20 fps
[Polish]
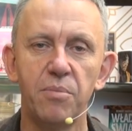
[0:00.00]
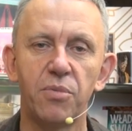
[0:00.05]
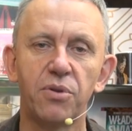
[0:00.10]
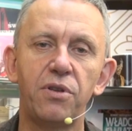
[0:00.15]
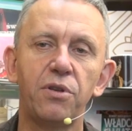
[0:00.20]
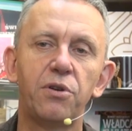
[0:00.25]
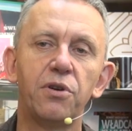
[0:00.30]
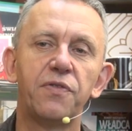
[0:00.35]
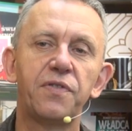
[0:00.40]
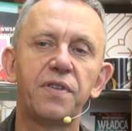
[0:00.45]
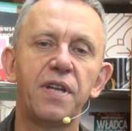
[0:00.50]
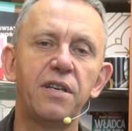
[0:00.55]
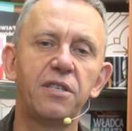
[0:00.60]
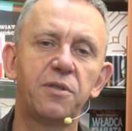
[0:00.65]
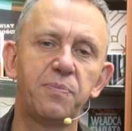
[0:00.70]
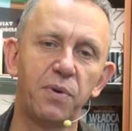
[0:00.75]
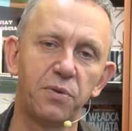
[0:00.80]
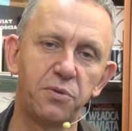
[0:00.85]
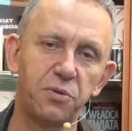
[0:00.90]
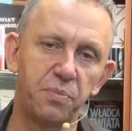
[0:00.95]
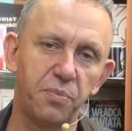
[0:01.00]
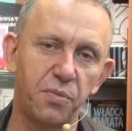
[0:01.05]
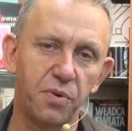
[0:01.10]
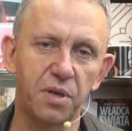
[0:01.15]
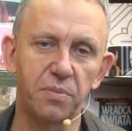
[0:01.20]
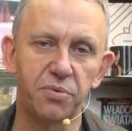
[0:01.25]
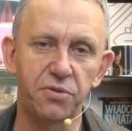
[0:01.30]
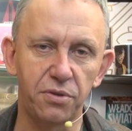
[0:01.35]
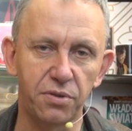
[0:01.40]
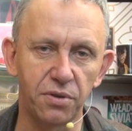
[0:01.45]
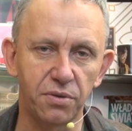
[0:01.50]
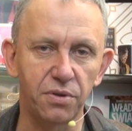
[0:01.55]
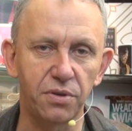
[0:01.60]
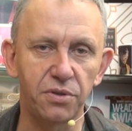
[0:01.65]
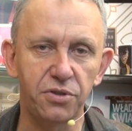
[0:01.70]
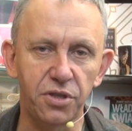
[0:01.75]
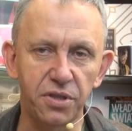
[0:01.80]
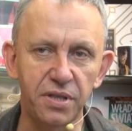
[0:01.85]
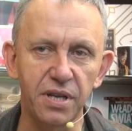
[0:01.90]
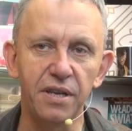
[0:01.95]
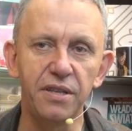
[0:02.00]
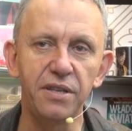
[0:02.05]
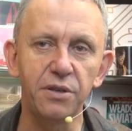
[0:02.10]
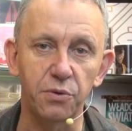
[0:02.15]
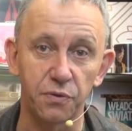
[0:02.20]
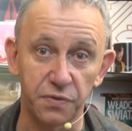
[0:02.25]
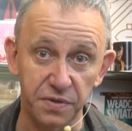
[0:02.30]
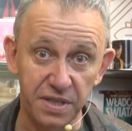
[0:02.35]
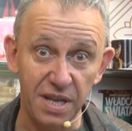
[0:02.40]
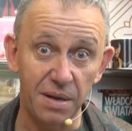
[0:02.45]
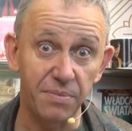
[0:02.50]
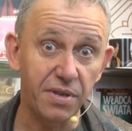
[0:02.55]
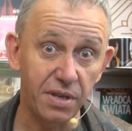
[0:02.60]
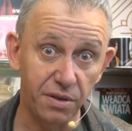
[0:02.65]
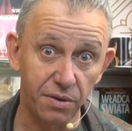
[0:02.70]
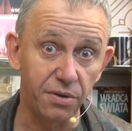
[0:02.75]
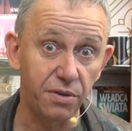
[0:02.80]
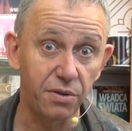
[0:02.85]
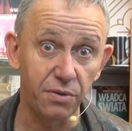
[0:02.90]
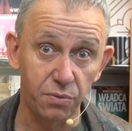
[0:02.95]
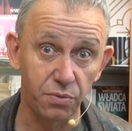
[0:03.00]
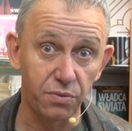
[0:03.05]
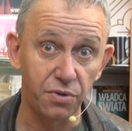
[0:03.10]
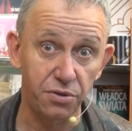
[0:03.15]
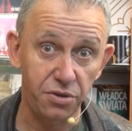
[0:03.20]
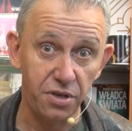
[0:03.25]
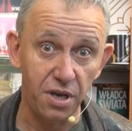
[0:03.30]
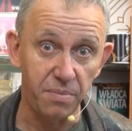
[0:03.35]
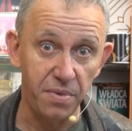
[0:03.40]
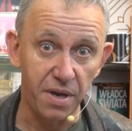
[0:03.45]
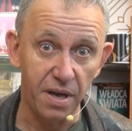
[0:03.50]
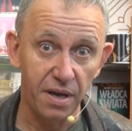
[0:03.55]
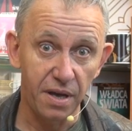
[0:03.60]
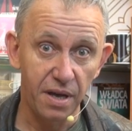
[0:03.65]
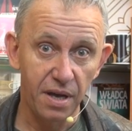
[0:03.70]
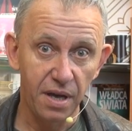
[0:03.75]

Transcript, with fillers: bo tylko w ten sposób mogę przyciągnąć czytelników z tamtego rynku do siebie.